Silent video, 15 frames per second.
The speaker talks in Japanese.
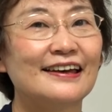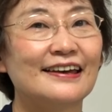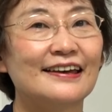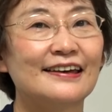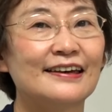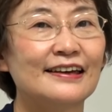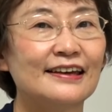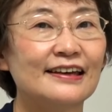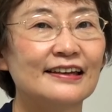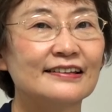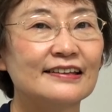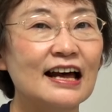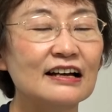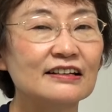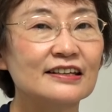えー、
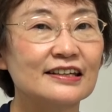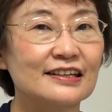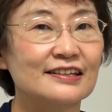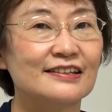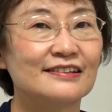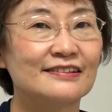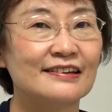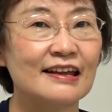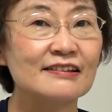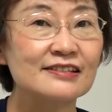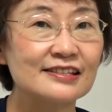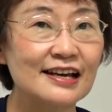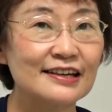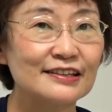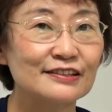短期連
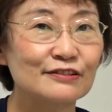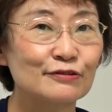載